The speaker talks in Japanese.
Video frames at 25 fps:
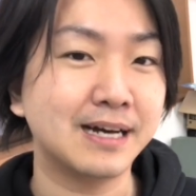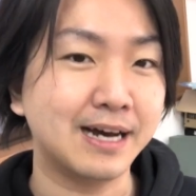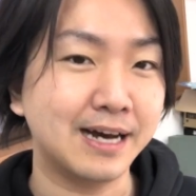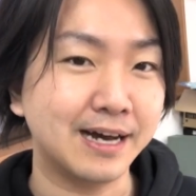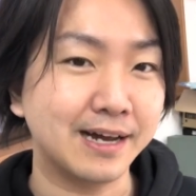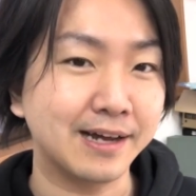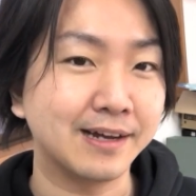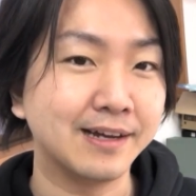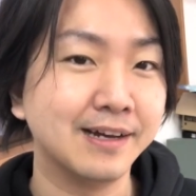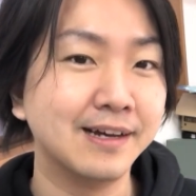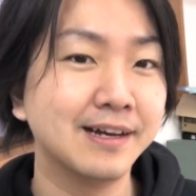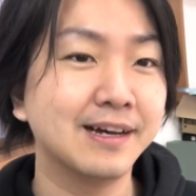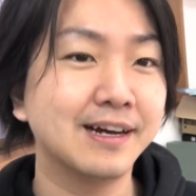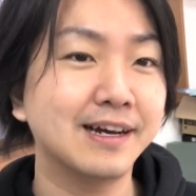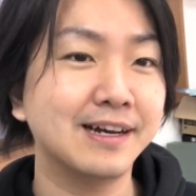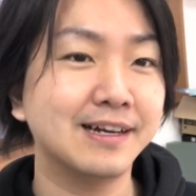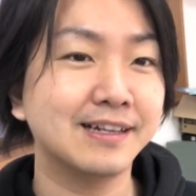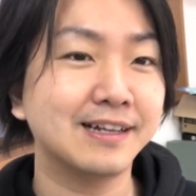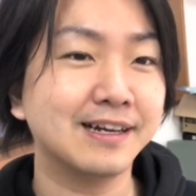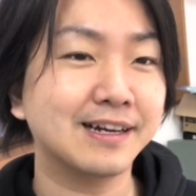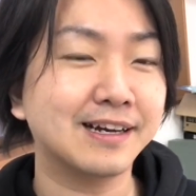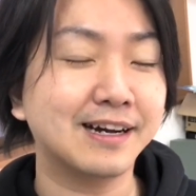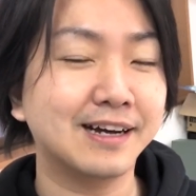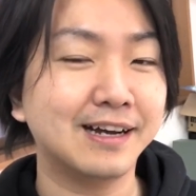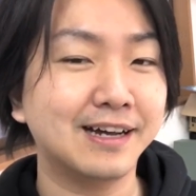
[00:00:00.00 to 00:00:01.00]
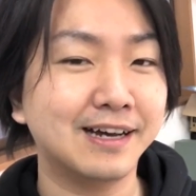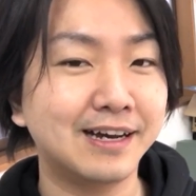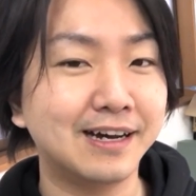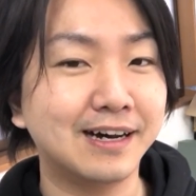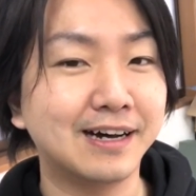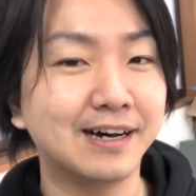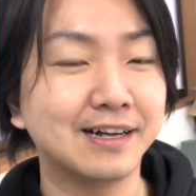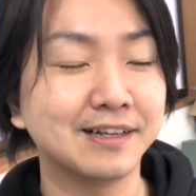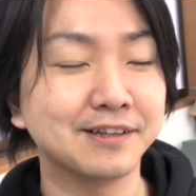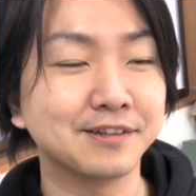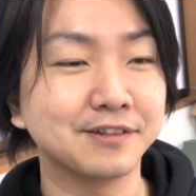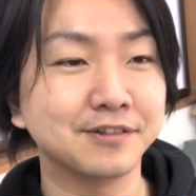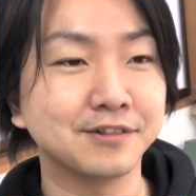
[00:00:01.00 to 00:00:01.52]
はい、だか
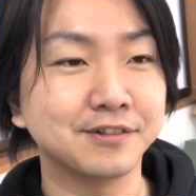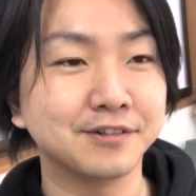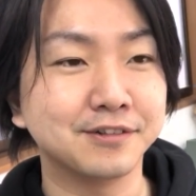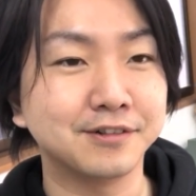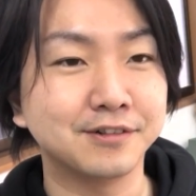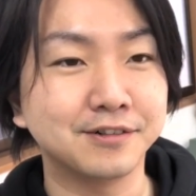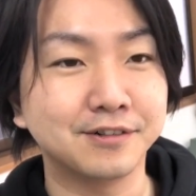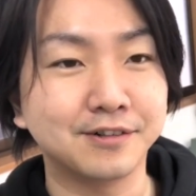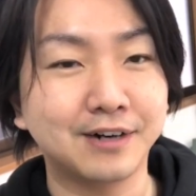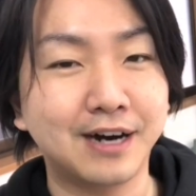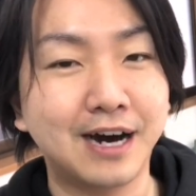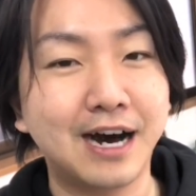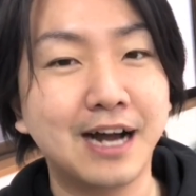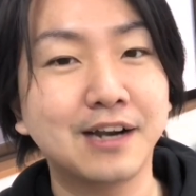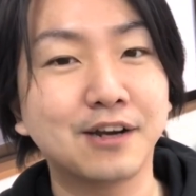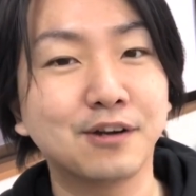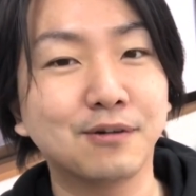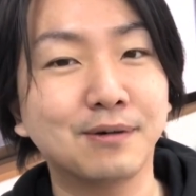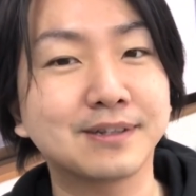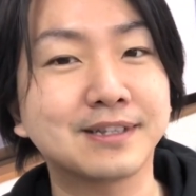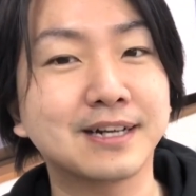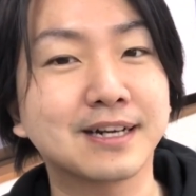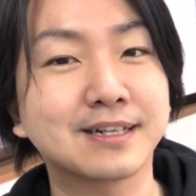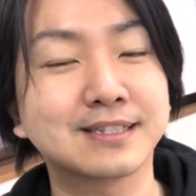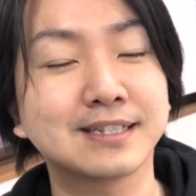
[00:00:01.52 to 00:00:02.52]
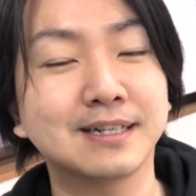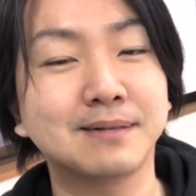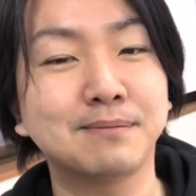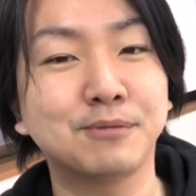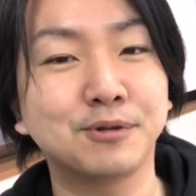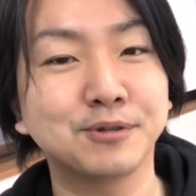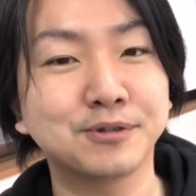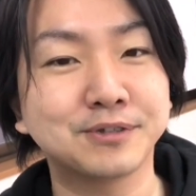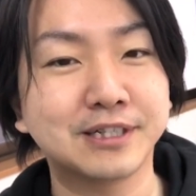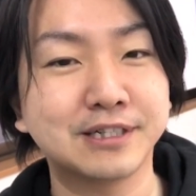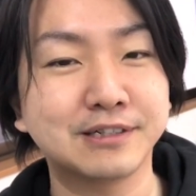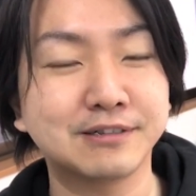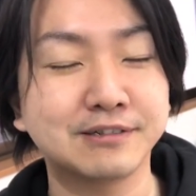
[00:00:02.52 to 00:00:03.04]
ら、あの販路はたくさん
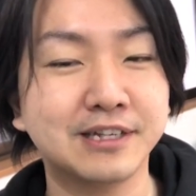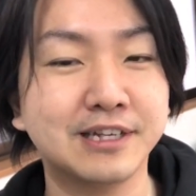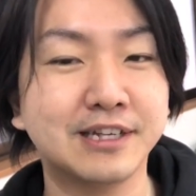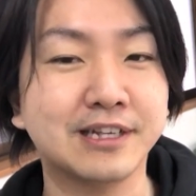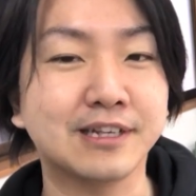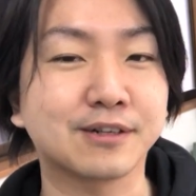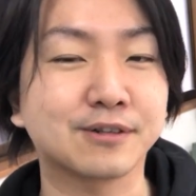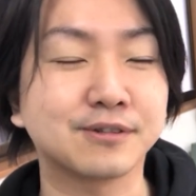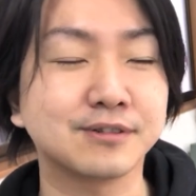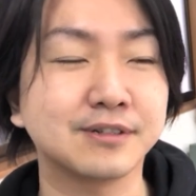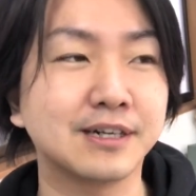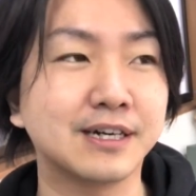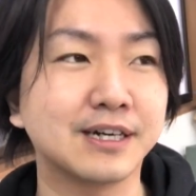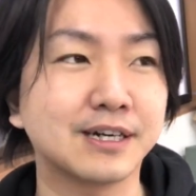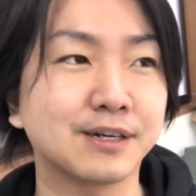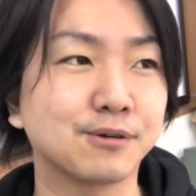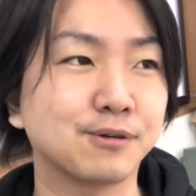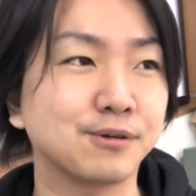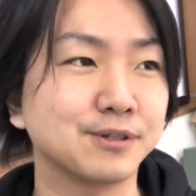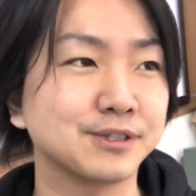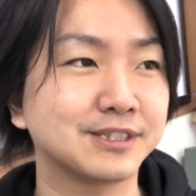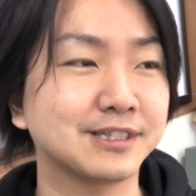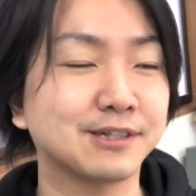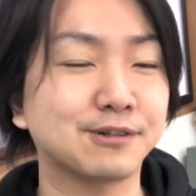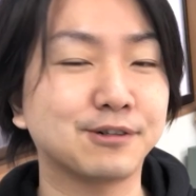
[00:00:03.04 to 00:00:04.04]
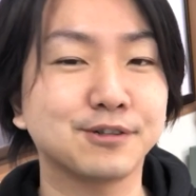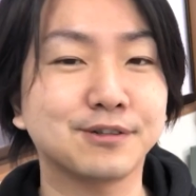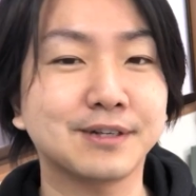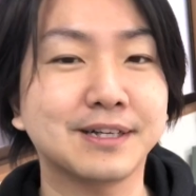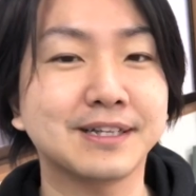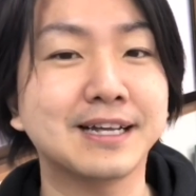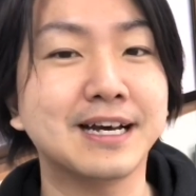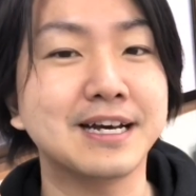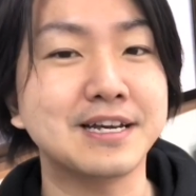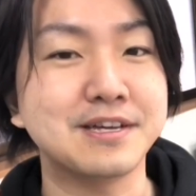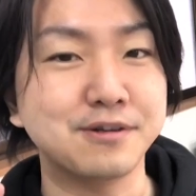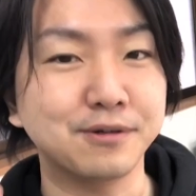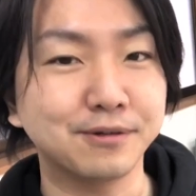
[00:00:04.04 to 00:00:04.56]
持ってるにこうしたことは
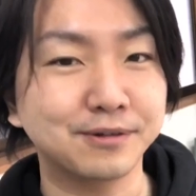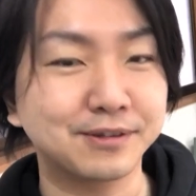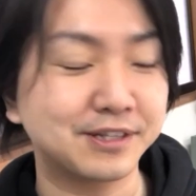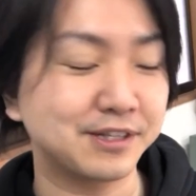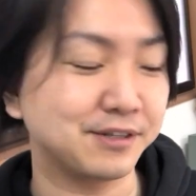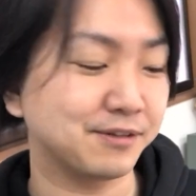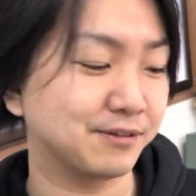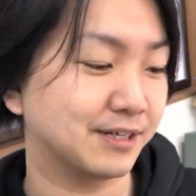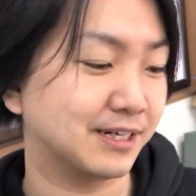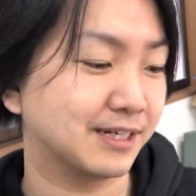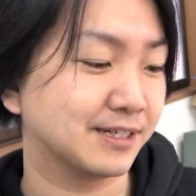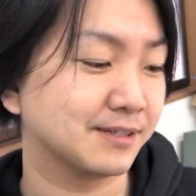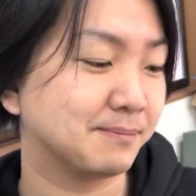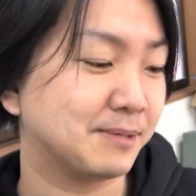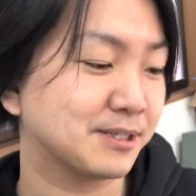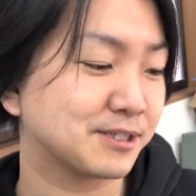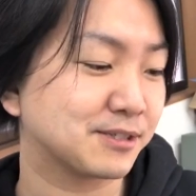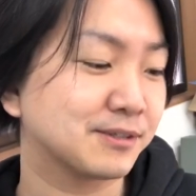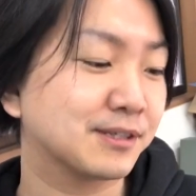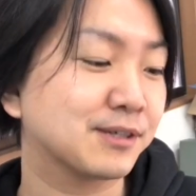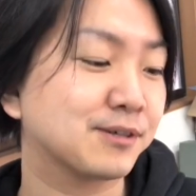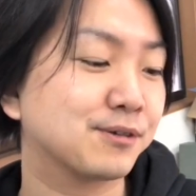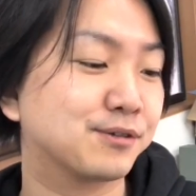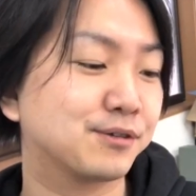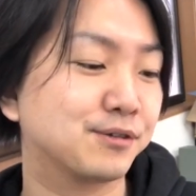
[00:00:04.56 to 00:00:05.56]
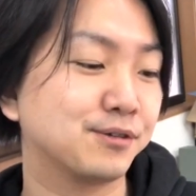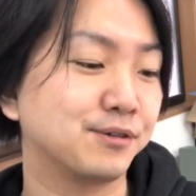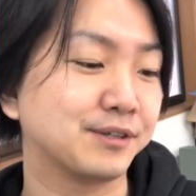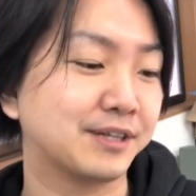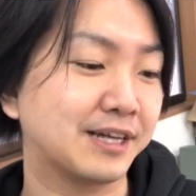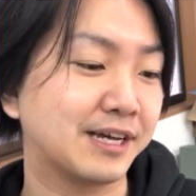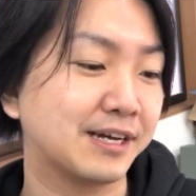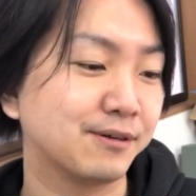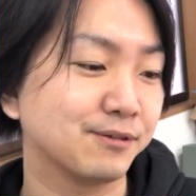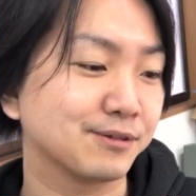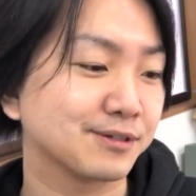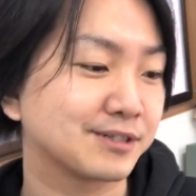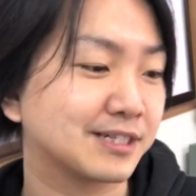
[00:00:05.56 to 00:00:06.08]
ないよっていうような、まあ、そんなことを
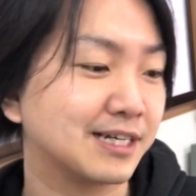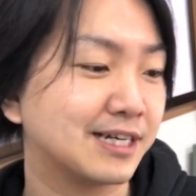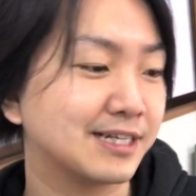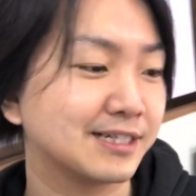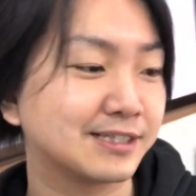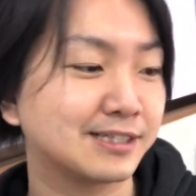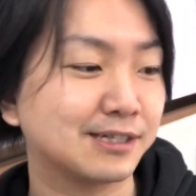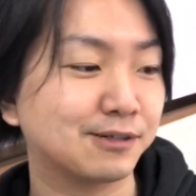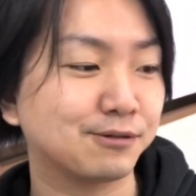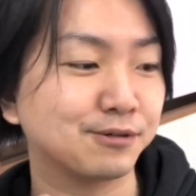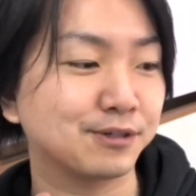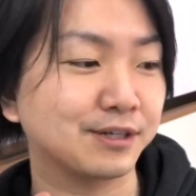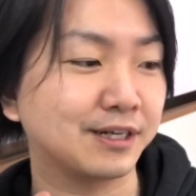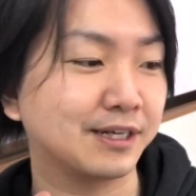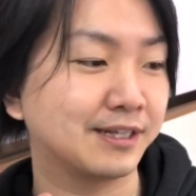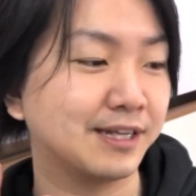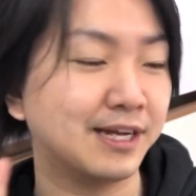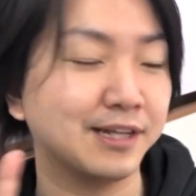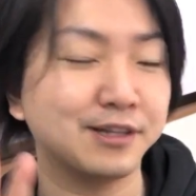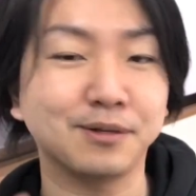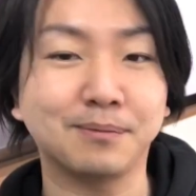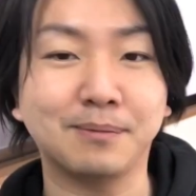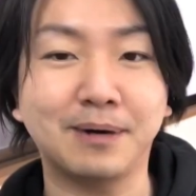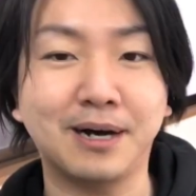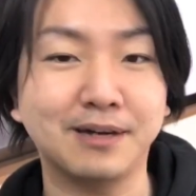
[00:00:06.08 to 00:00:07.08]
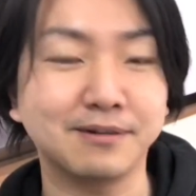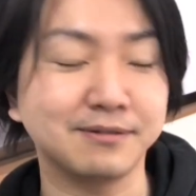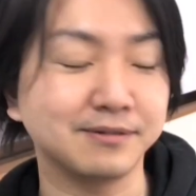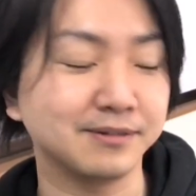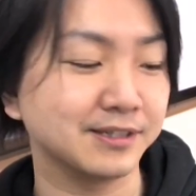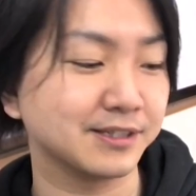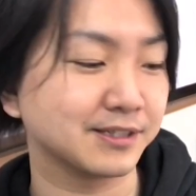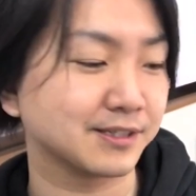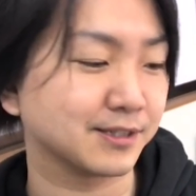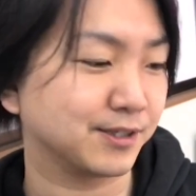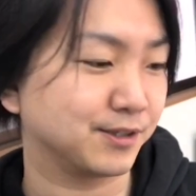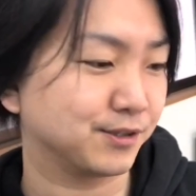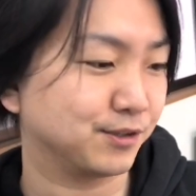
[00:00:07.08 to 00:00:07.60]
ねお伝えしたことが何度もあるん
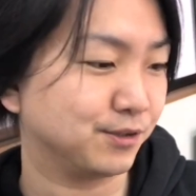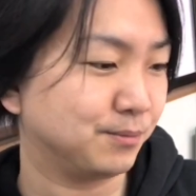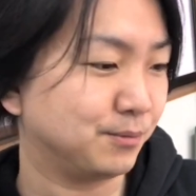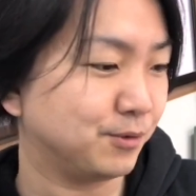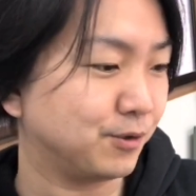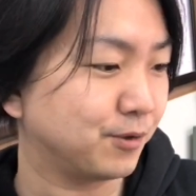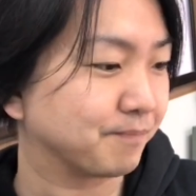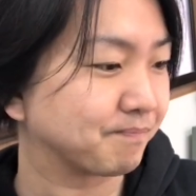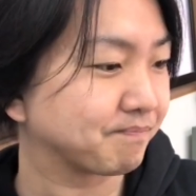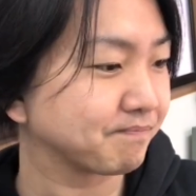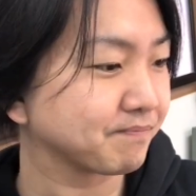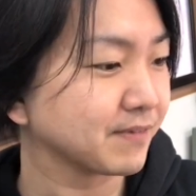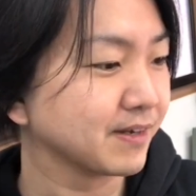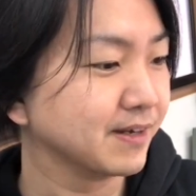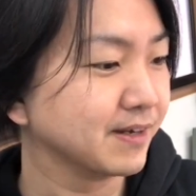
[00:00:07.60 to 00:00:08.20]
ですけれども、